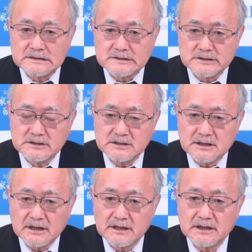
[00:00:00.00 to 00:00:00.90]
衰
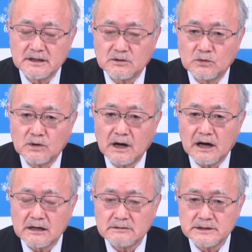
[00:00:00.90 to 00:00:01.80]
退傾向が
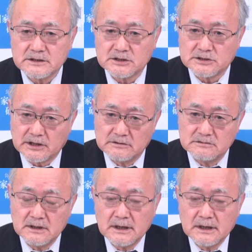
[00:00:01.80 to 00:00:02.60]
現れてきている